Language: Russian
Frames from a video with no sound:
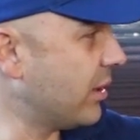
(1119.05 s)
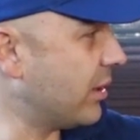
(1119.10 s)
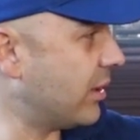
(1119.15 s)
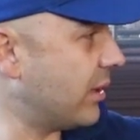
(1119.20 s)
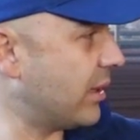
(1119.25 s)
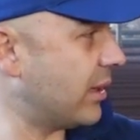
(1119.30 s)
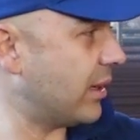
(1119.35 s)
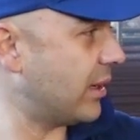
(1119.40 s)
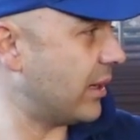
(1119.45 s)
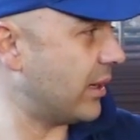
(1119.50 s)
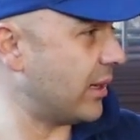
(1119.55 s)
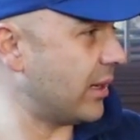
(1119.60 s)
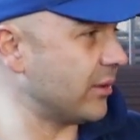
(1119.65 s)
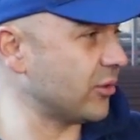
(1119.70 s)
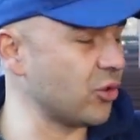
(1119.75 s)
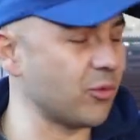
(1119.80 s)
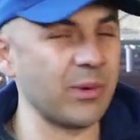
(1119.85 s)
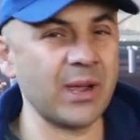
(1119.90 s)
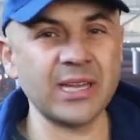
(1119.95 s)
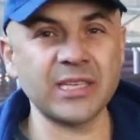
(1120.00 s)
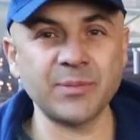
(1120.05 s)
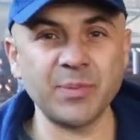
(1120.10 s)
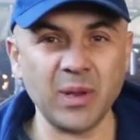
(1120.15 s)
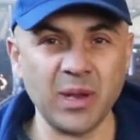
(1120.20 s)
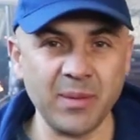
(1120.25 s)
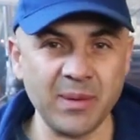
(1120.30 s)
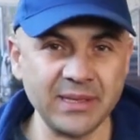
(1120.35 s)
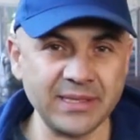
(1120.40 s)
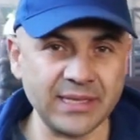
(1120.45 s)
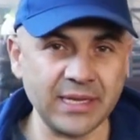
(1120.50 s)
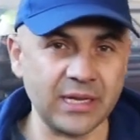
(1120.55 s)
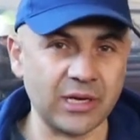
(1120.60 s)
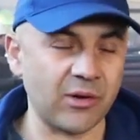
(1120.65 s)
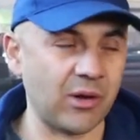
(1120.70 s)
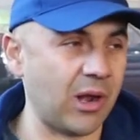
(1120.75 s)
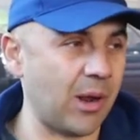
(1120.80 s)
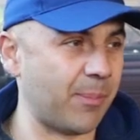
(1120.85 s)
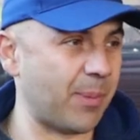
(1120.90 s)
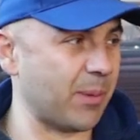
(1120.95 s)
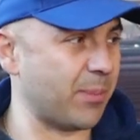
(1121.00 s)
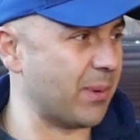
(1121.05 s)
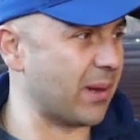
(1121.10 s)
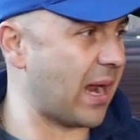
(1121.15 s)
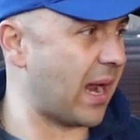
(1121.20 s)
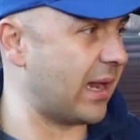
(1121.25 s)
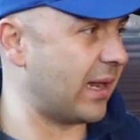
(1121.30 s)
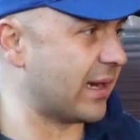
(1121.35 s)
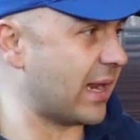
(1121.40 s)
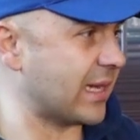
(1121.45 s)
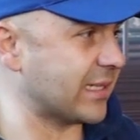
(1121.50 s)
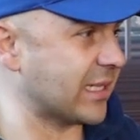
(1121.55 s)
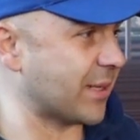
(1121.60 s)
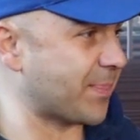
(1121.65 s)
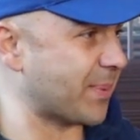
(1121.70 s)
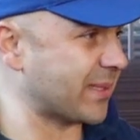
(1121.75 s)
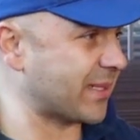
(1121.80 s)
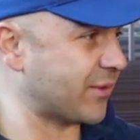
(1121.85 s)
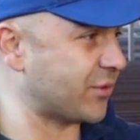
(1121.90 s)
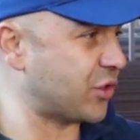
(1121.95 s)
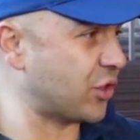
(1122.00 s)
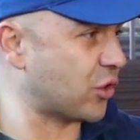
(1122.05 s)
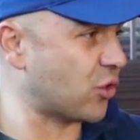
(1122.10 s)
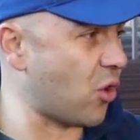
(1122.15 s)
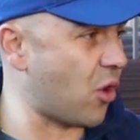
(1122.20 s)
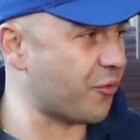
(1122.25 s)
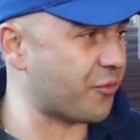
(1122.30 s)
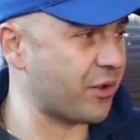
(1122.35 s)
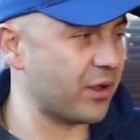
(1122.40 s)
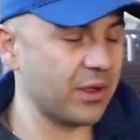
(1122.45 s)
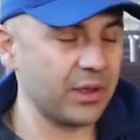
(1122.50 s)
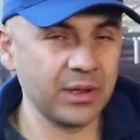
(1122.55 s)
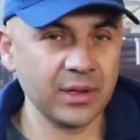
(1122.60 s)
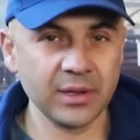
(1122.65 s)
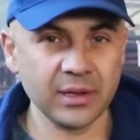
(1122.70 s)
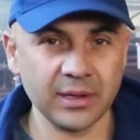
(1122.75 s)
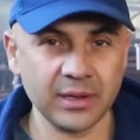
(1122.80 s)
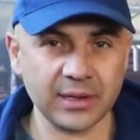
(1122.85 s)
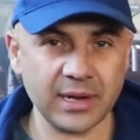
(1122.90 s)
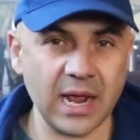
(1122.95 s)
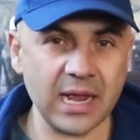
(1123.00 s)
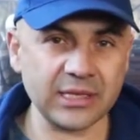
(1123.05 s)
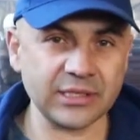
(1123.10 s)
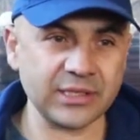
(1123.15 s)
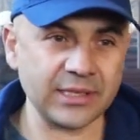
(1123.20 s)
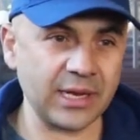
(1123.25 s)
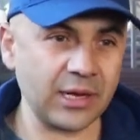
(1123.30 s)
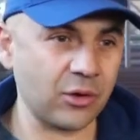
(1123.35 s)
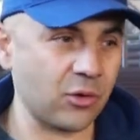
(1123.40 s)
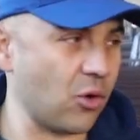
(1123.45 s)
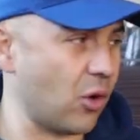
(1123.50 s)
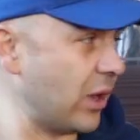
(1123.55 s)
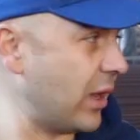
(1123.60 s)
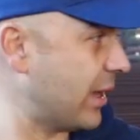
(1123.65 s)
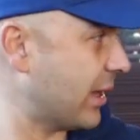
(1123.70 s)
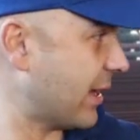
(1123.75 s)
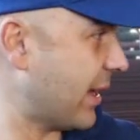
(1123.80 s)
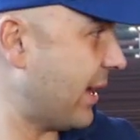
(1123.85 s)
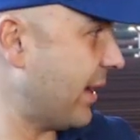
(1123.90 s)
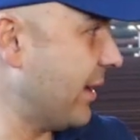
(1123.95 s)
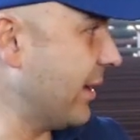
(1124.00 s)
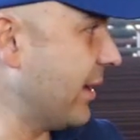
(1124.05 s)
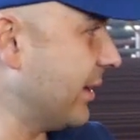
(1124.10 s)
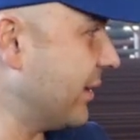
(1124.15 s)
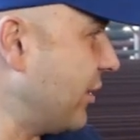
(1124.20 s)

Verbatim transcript: э, ну, мы экспериментировали, подбирали разных поставщиков, разные колеры.